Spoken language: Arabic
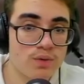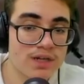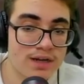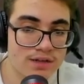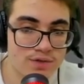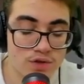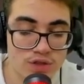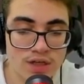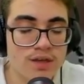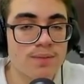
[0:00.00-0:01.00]
وين على الاتش 4
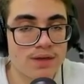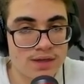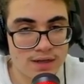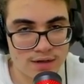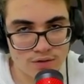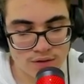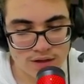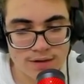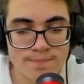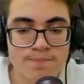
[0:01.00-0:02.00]
تشيك بيحكي لك
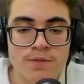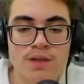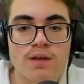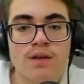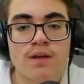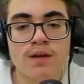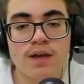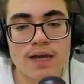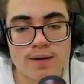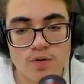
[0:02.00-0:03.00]
اوكي
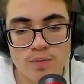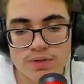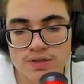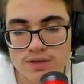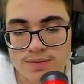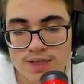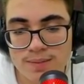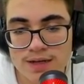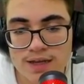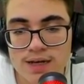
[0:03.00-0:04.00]
انا بكل بساطة بزحم
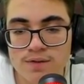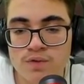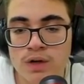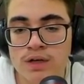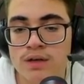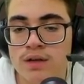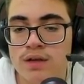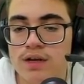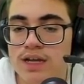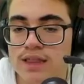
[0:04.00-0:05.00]
عليك على اف 1
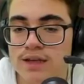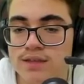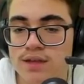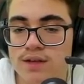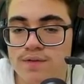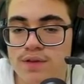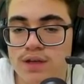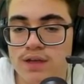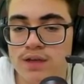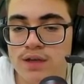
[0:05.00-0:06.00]
راح اطلع حصان اف
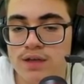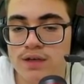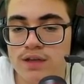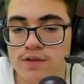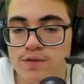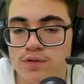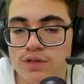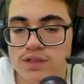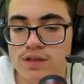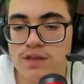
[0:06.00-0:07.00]
3 دي 4
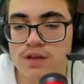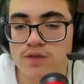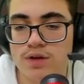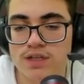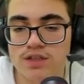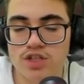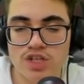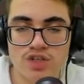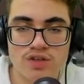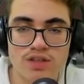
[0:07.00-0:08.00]
سي 3 وراح استرجع
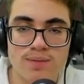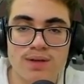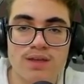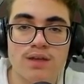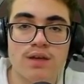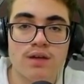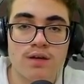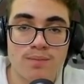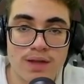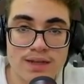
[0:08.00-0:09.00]
الجندي تبعي
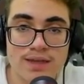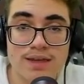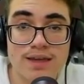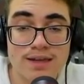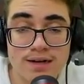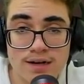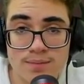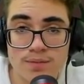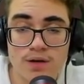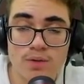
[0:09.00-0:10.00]
ملكي
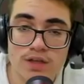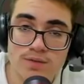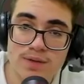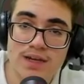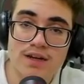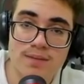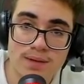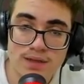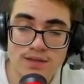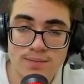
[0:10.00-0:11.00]
خرب او خصمي خرب
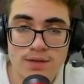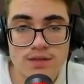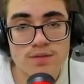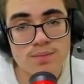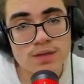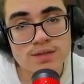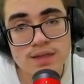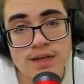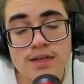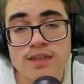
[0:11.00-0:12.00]
علي التبيت بس
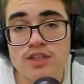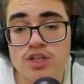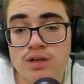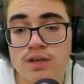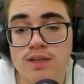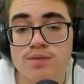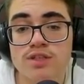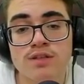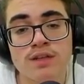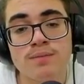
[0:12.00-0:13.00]
انا عندي انتشار رهيب
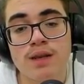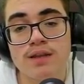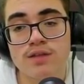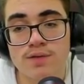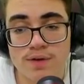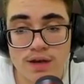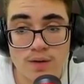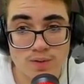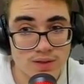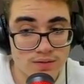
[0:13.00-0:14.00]
جدا بالاضافة الى
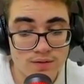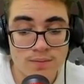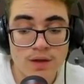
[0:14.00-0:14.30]
الوسط